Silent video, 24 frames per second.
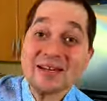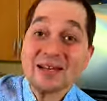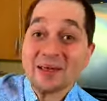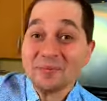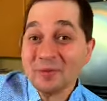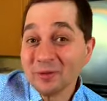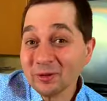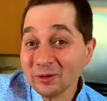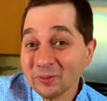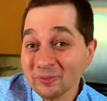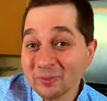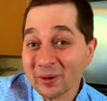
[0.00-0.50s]

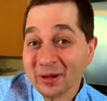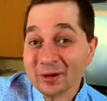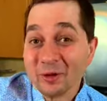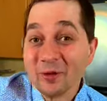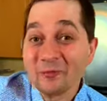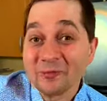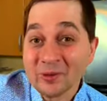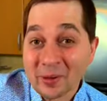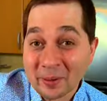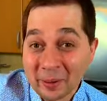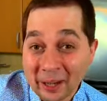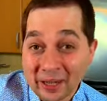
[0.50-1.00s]
минут
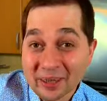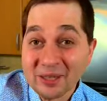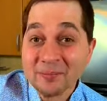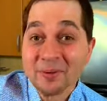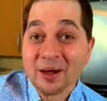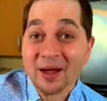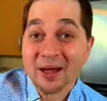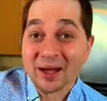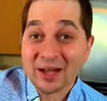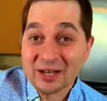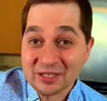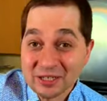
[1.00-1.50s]
морковь
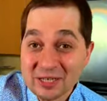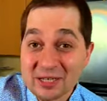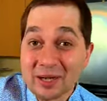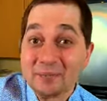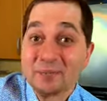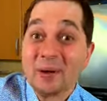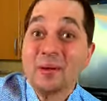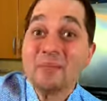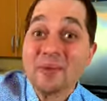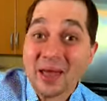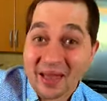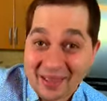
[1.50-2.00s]
необходимо хорошенько
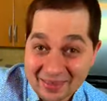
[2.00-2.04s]
помять,